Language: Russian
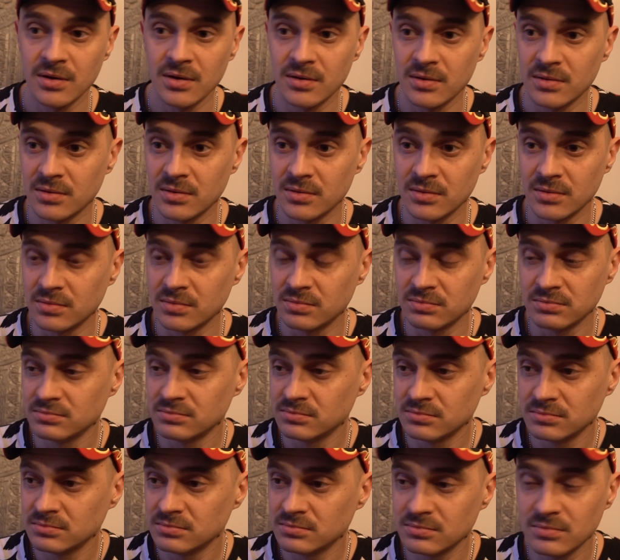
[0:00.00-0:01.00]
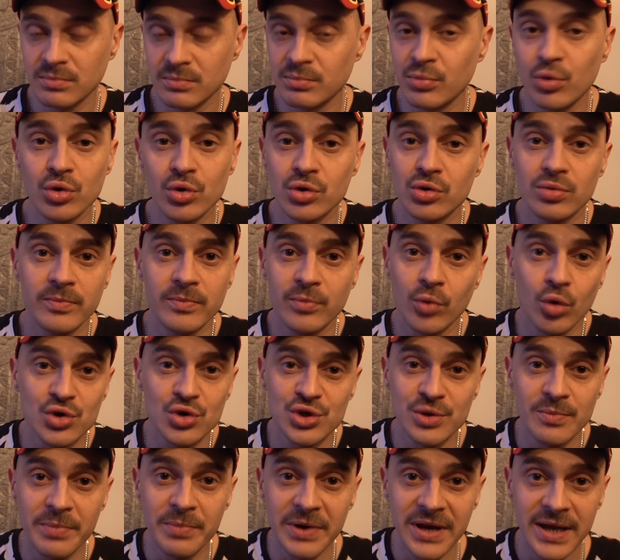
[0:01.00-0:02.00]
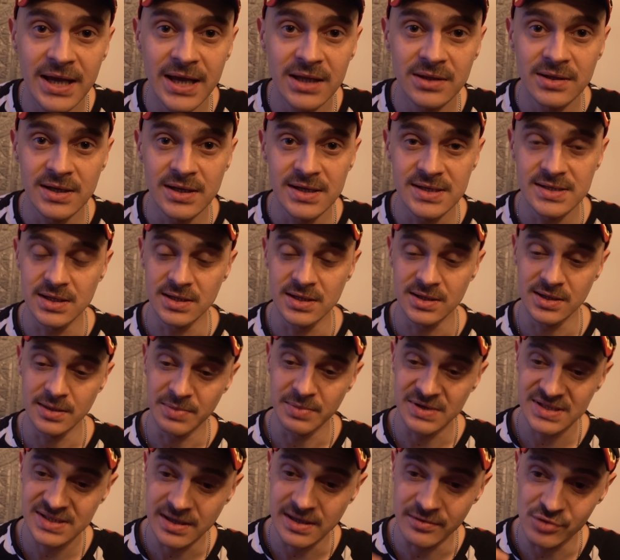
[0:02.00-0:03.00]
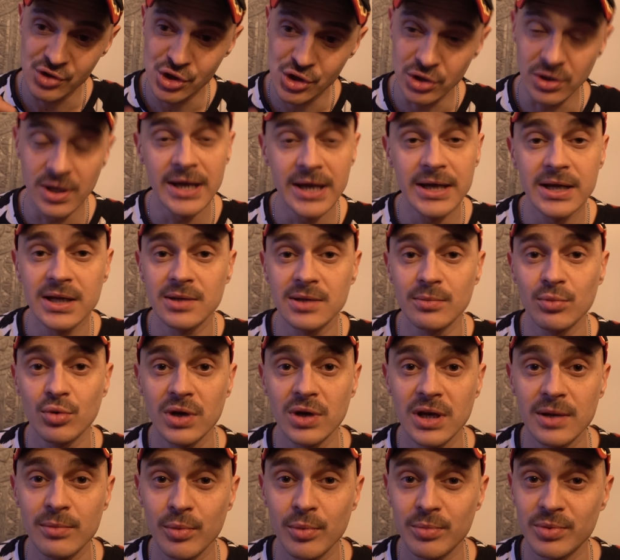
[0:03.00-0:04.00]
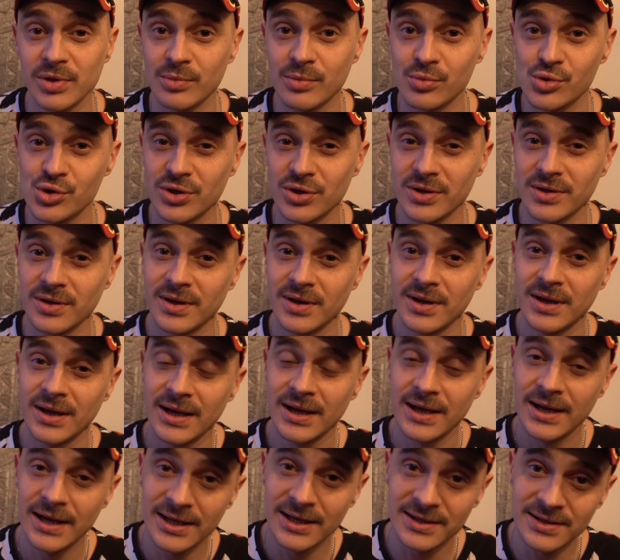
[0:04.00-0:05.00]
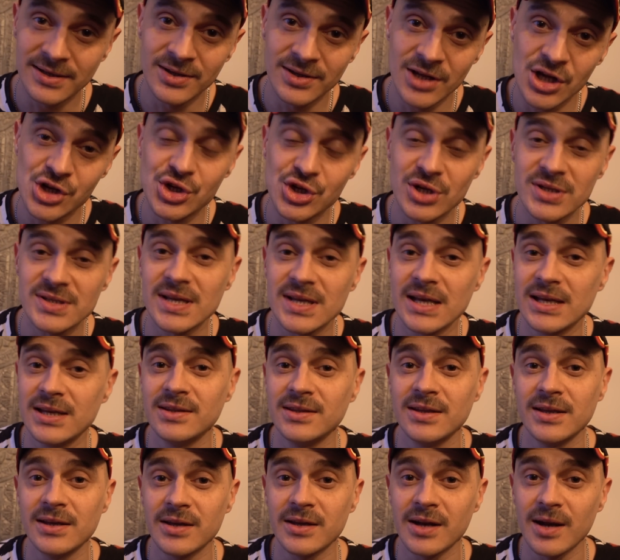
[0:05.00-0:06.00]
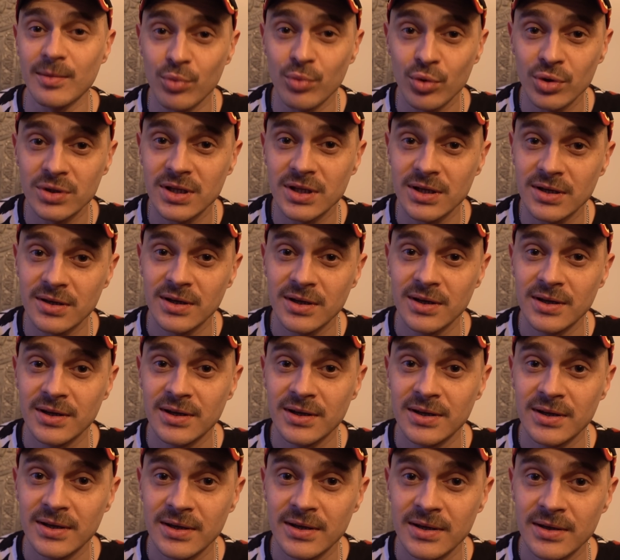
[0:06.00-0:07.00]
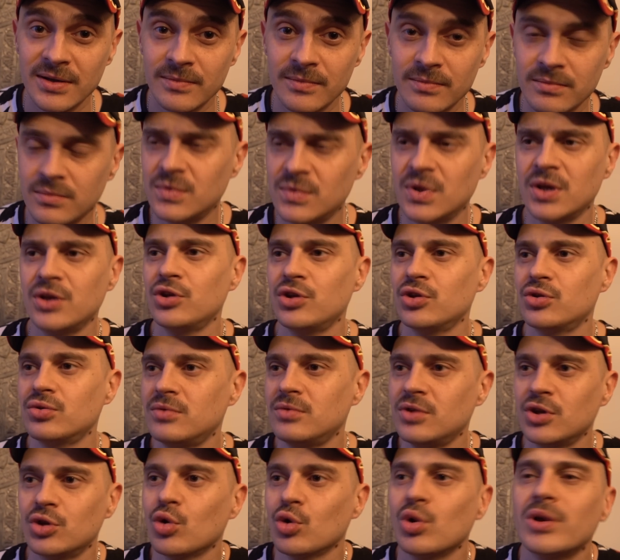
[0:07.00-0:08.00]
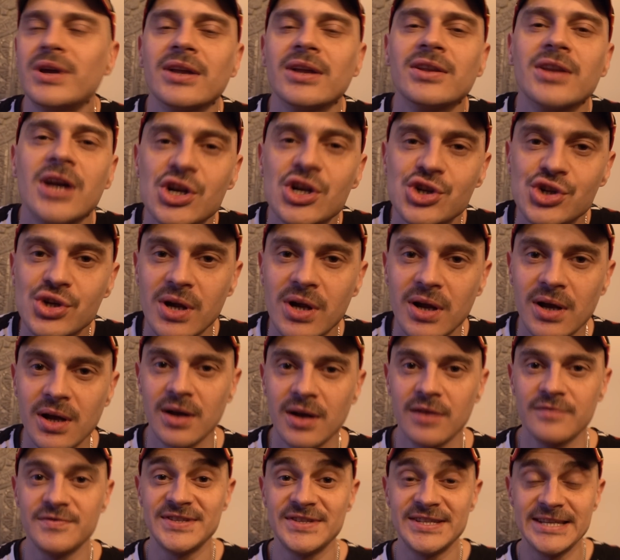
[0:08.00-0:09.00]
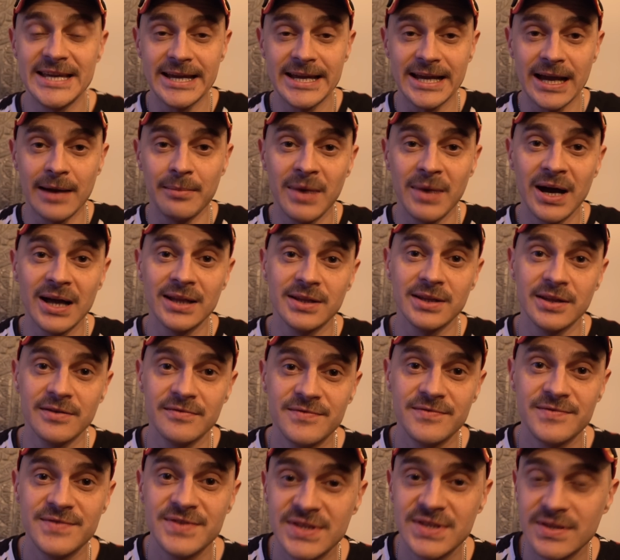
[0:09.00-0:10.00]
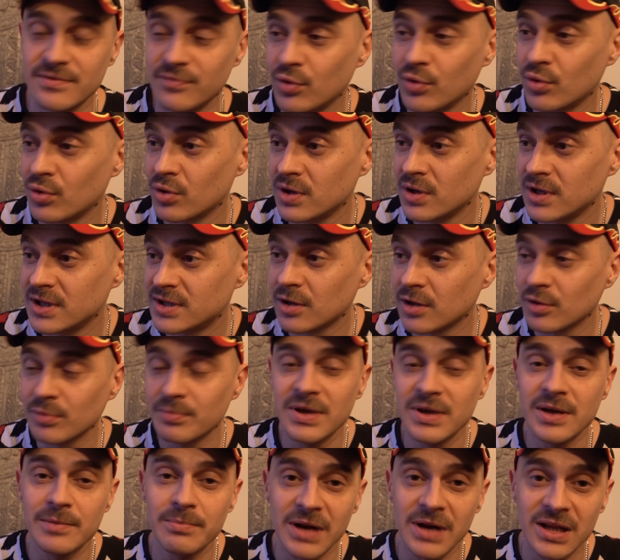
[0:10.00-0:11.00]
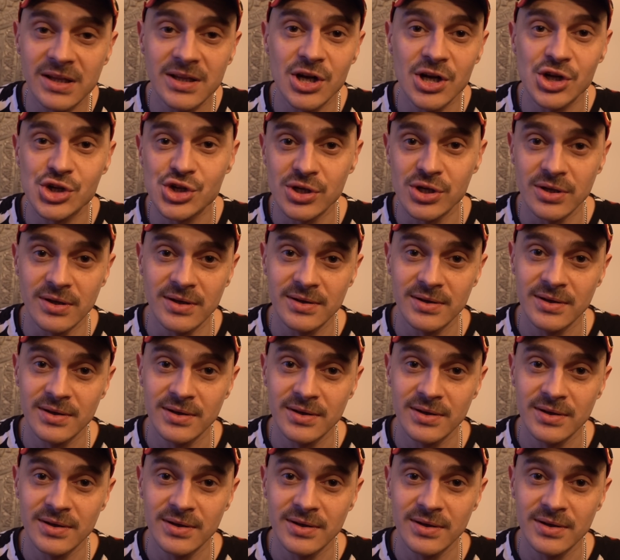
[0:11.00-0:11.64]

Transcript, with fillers: Эм, будет очень приятно, если ты поставишь лайк этому клипу, потому что это наша с работа. Да не, не только наша, а всей команды, всего Little Big Production.